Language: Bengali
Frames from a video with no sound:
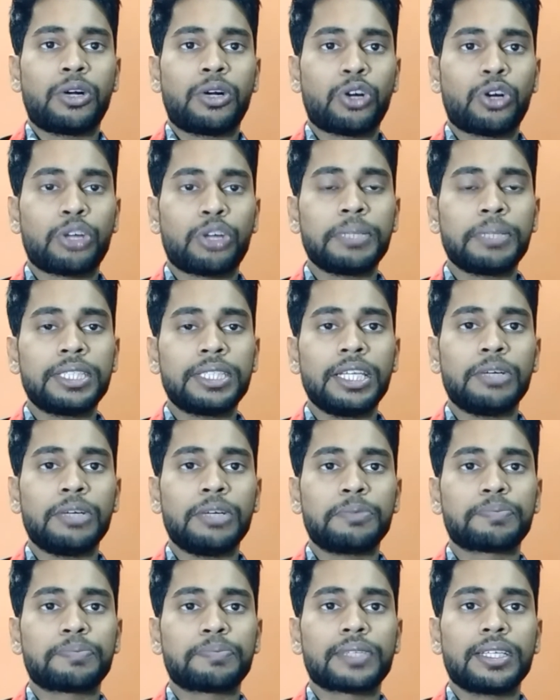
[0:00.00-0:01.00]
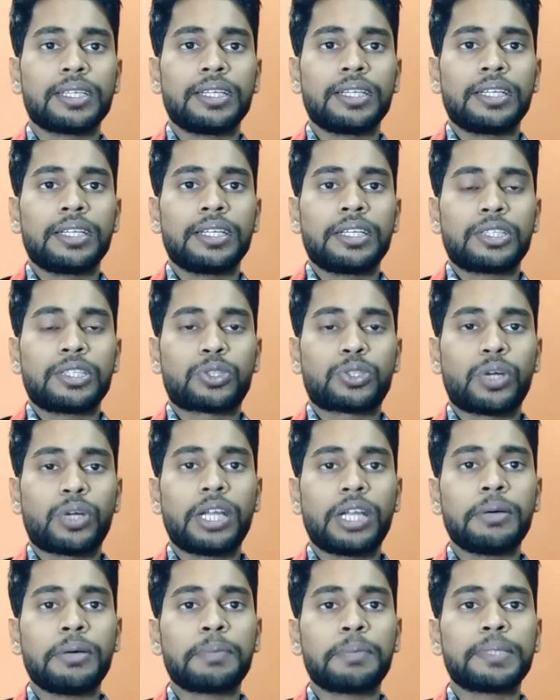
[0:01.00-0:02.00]
গরমের দিনেও
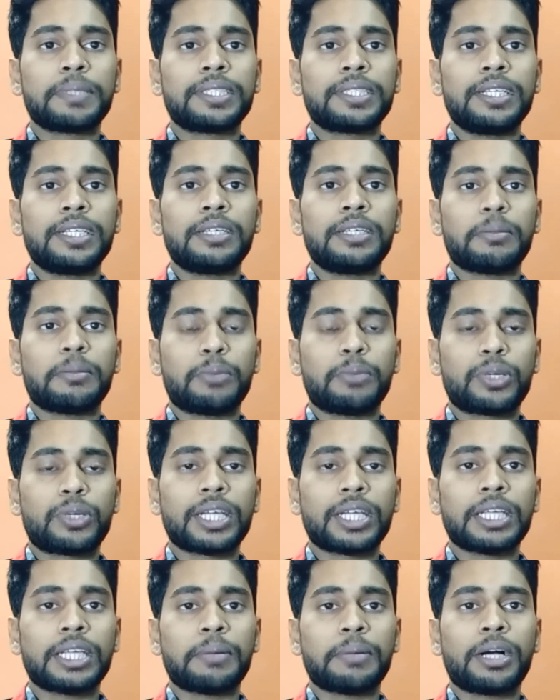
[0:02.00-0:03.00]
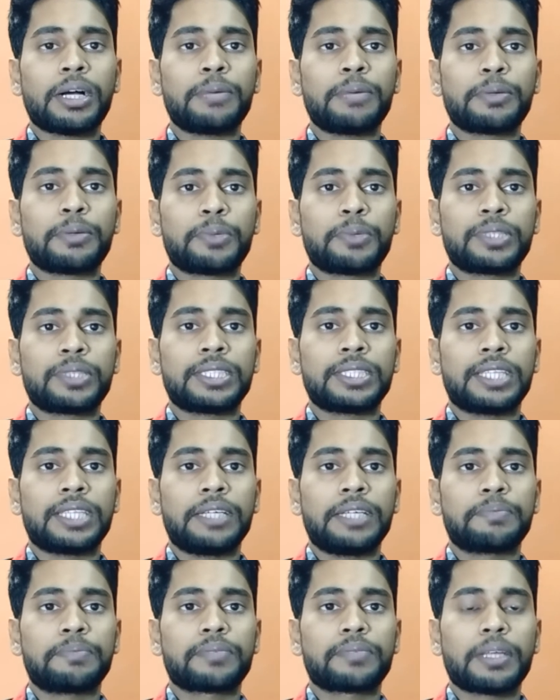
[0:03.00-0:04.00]
সরিনামের পেশেন্ট মোটা জামা কাপড় পরতে
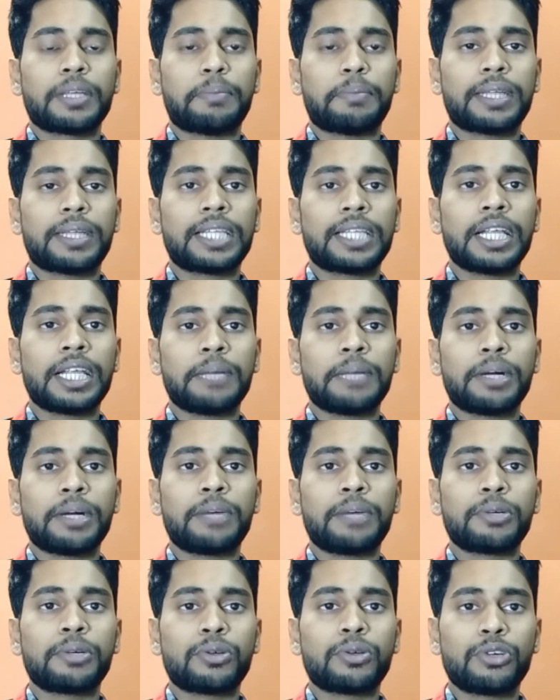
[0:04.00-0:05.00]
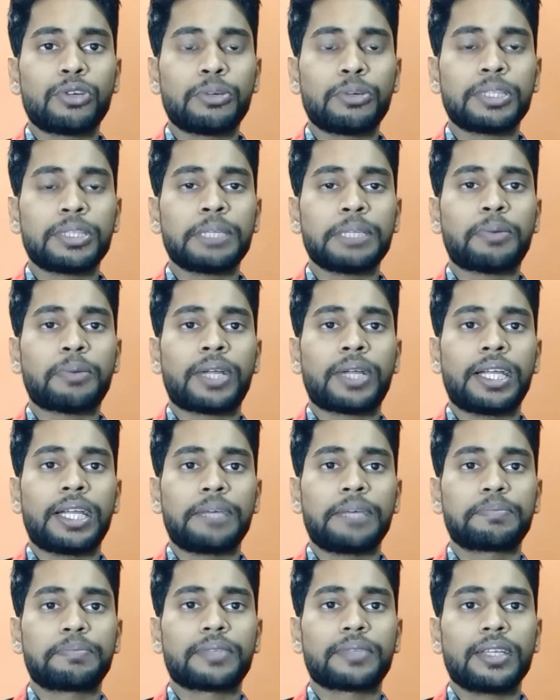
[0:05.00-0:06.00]
চায় পাতলা জামা কাপড় কোনো মতেই পরে
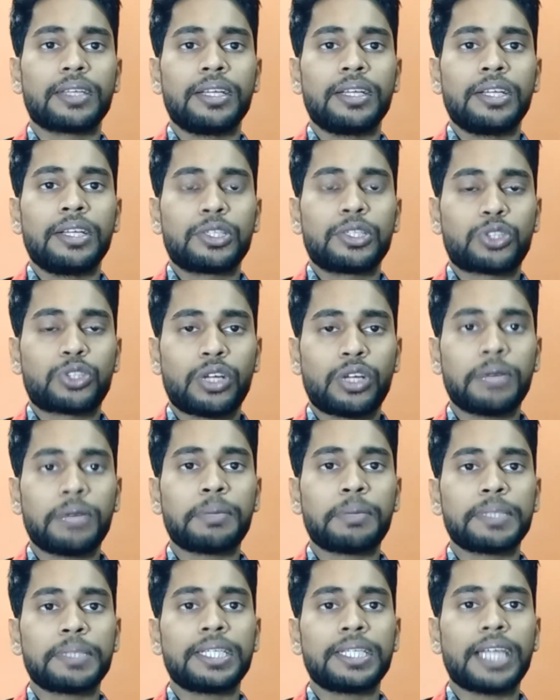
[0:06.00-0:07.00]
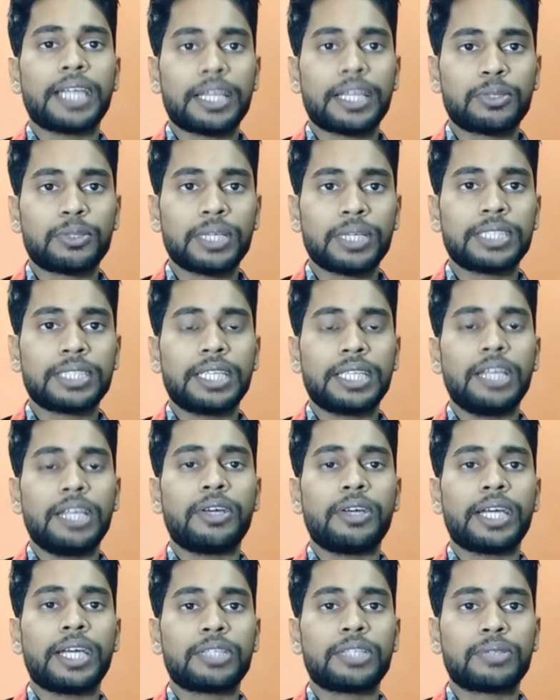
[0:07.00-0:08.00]
না সোরাবের পেশেন্ট এতটাই চিলি
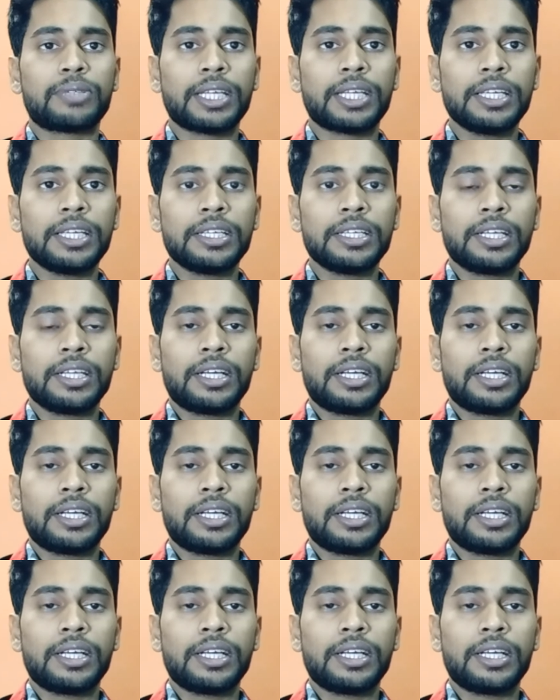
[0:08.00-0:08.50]
হয় এতটাই